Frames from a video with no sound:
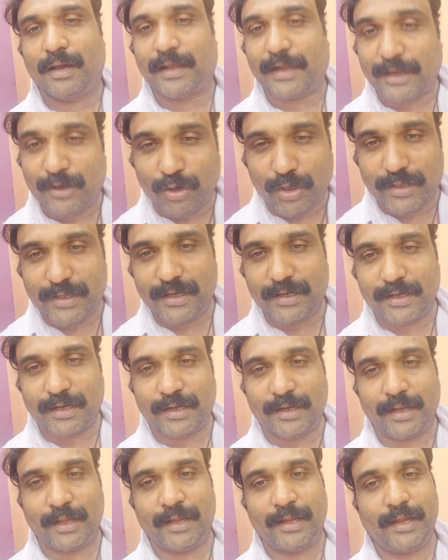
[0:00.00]
రెండోది
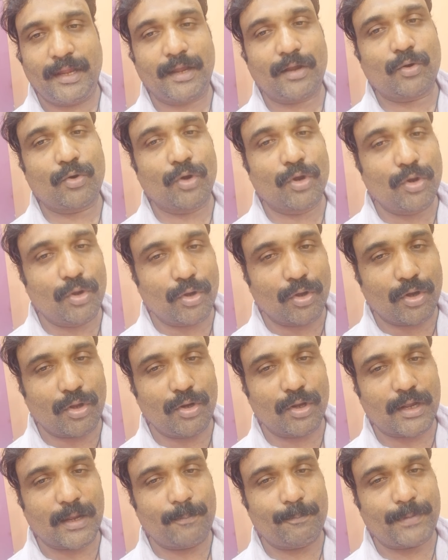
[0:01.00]
ఏంటంటే కొనుగోలు
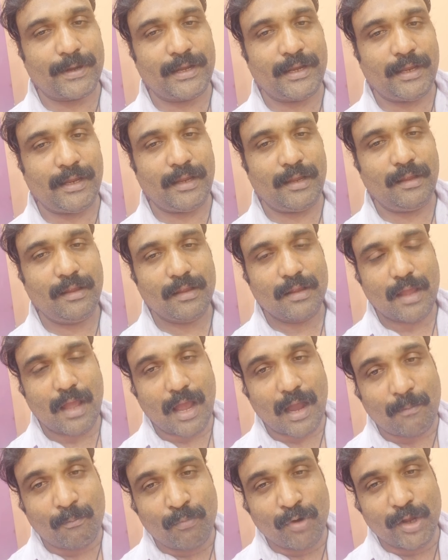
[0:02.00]
కంపెనీ
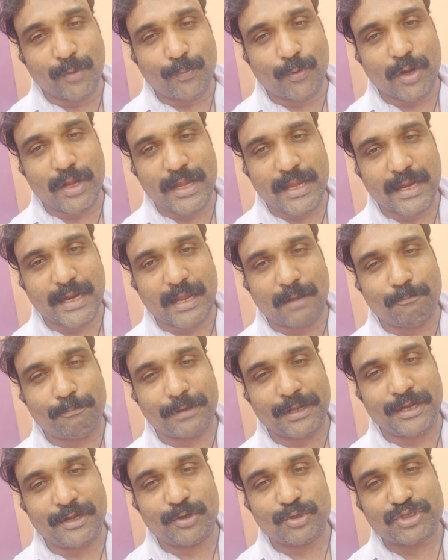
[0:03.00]
అమ్ముడుపోయే
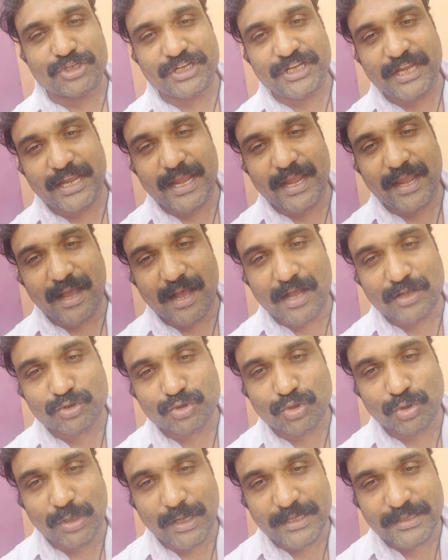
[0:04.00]
కంపెనీ నుంచి ఏ
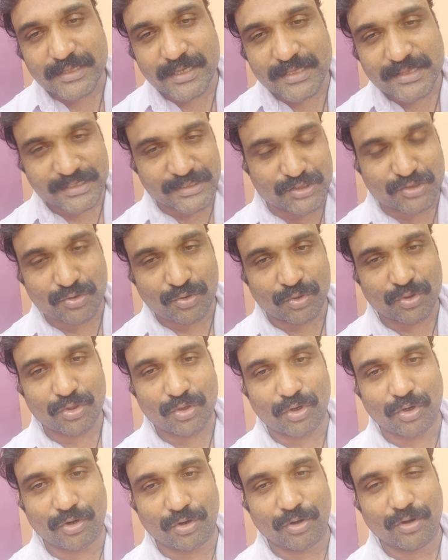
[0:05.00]
ఆస్తులైతే
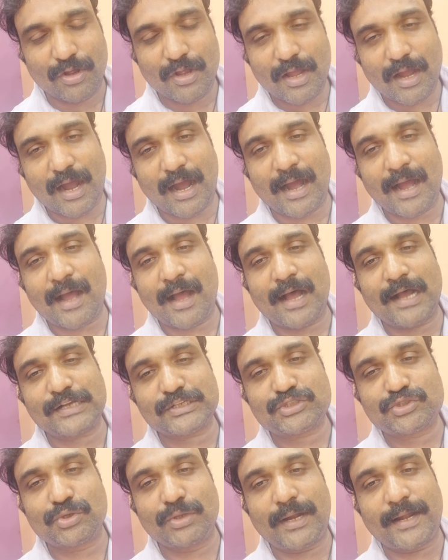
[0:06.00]
తీసుకుందో ఆ
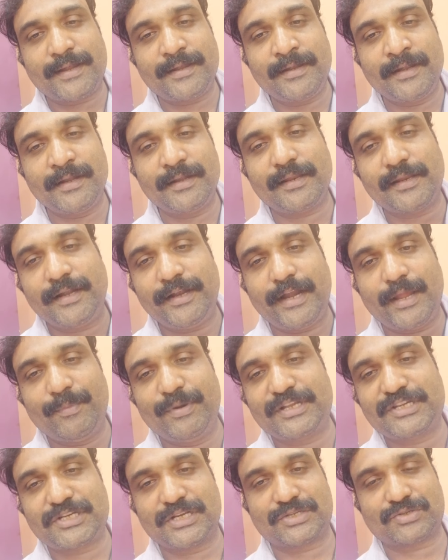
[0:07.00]
ఆస్తులన్నింటినీ
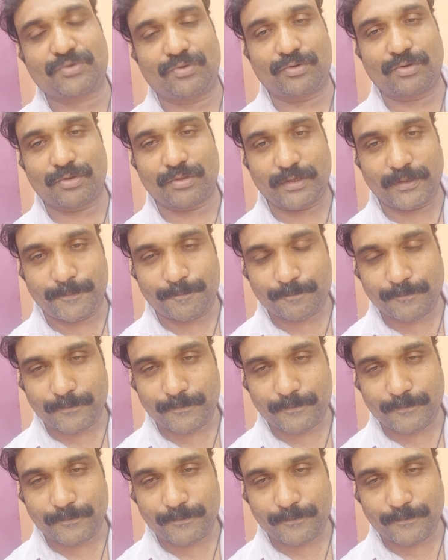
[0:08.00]
డెబిట్ చేసుకుంటుంది